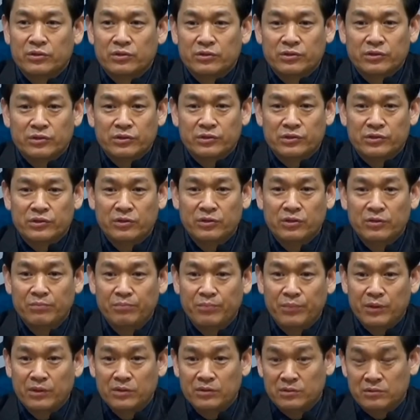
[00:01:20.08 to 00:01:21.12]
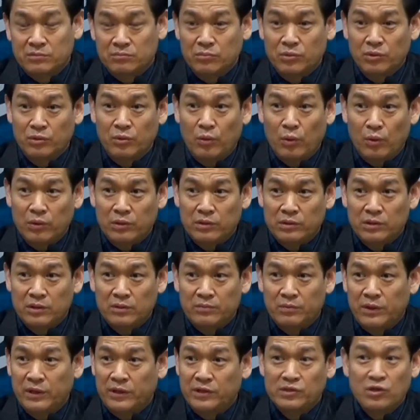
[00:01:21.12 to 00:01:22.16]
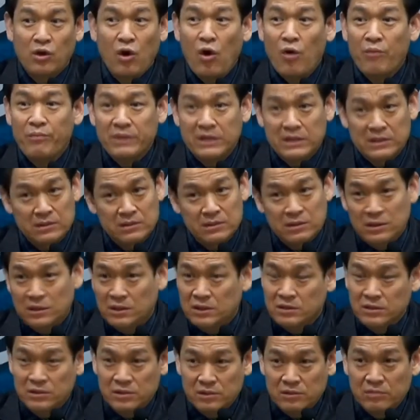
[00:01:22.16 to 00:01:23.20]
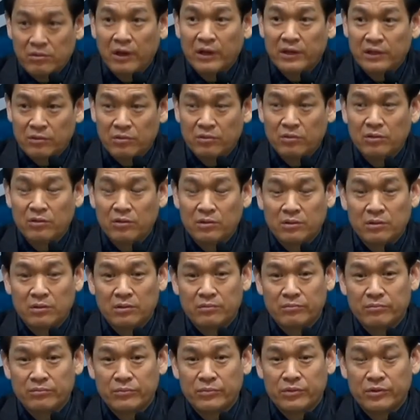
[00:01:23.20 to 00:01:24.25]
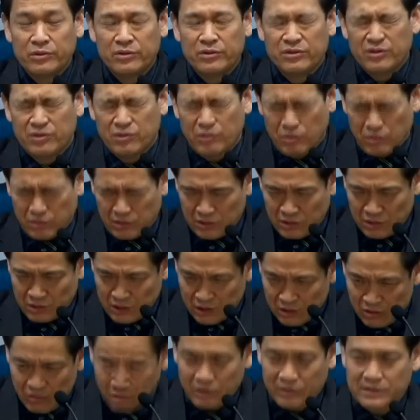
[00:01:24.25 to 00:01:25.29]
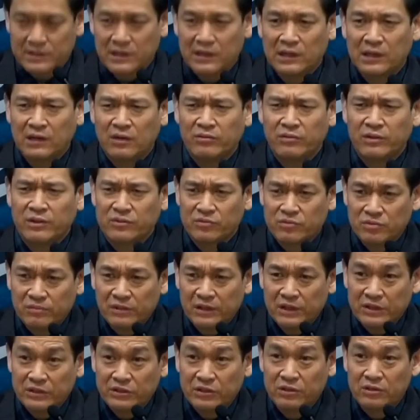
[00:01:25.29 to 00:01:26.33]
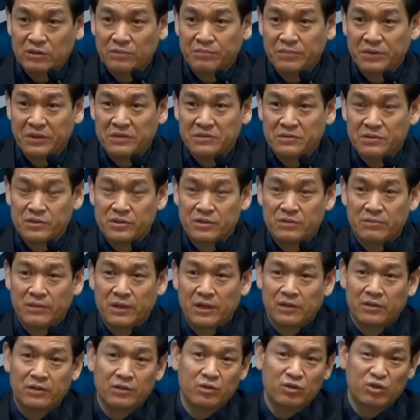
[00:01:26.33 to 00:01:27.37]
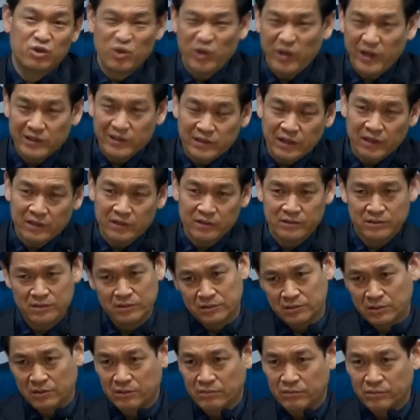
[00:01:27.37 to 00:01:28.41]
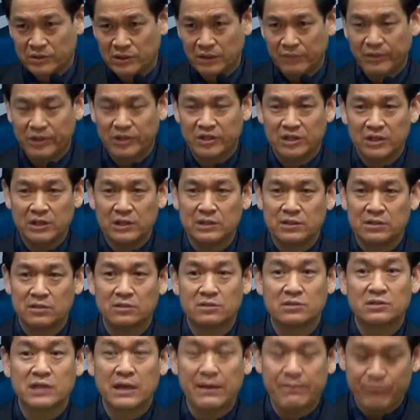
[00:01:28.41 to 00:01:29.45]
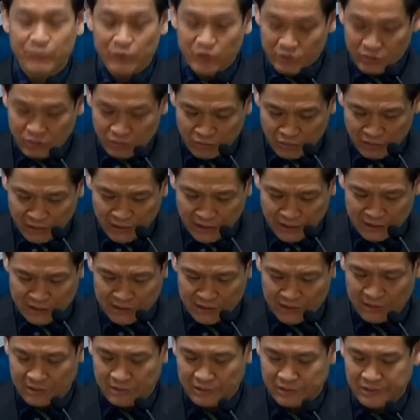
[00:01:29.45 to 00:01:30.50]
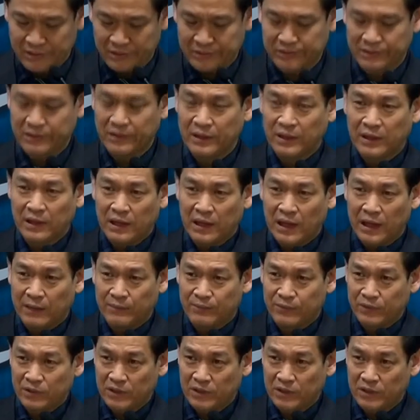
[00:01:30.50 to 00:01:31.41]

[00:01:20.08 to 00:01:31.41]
뭐 전염병은 뭐 이번에 처음 있, 는 일도 아니고 뭐일 역사 가운데 수많은 전염병이 있었지만 그래서 최근의 것을 들어보자면 2003년도에 있었던